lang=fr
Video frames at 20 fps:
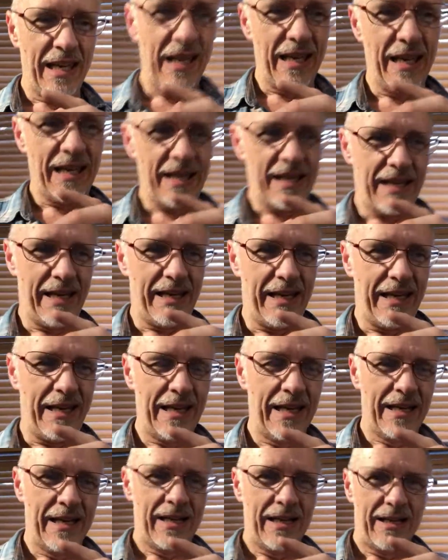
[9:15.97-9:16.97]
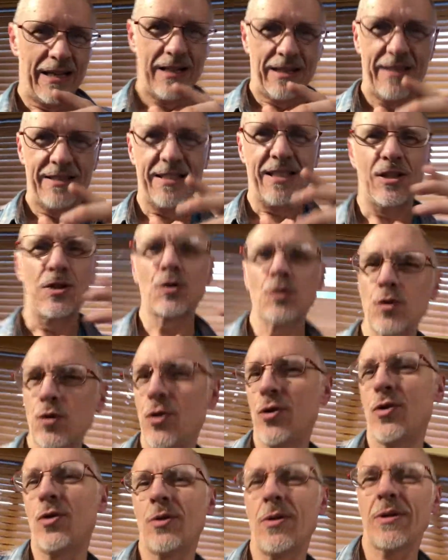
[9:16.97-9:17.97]
et c'est
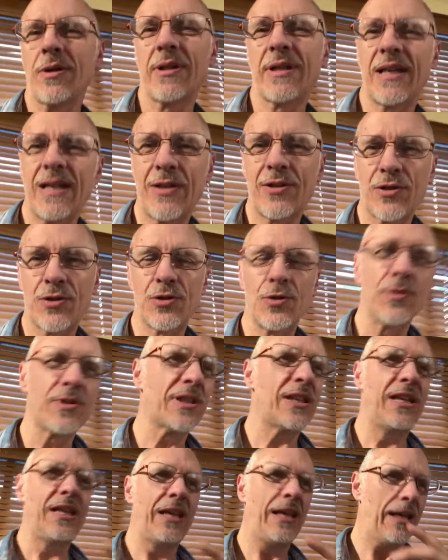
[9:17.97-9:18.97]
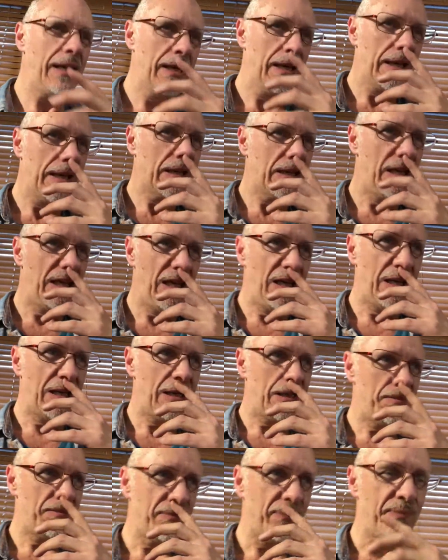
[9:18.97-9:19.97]
toujours quelque chose qui, qui,
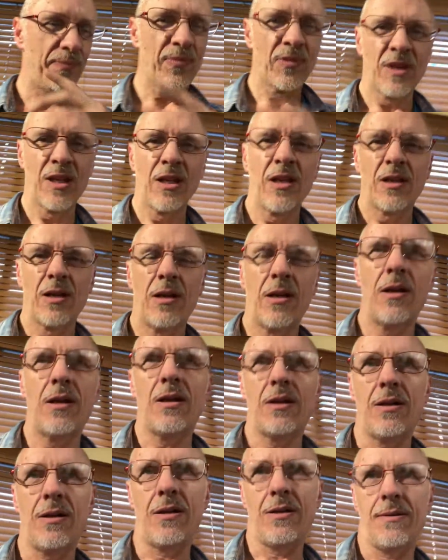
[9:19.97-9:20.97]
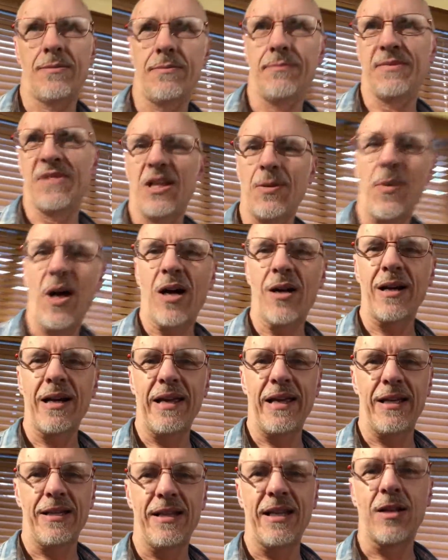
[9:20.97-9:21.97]
euh, euh, démarre
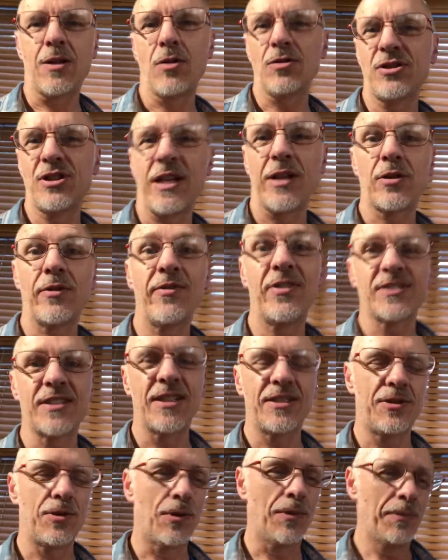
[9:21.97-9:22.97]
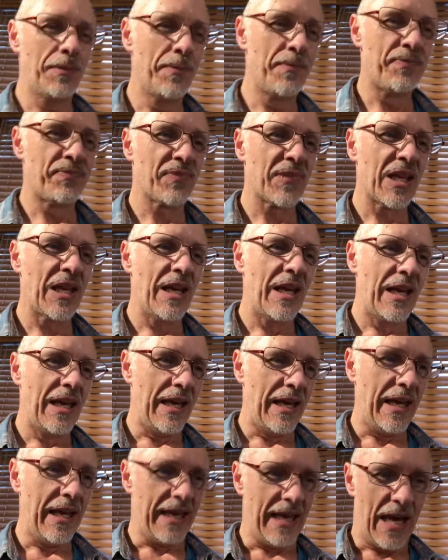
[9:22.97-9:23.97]
les, déclenche les conversations.
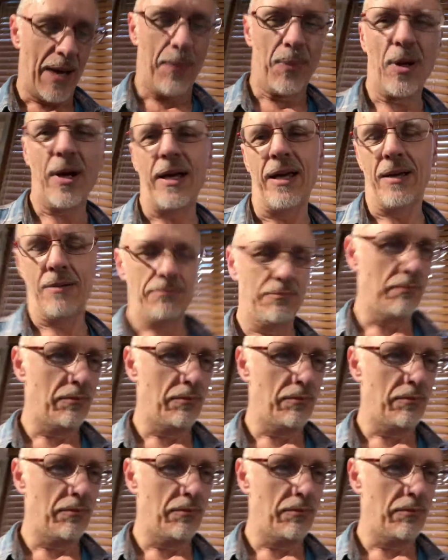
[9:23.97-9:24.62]
Et après,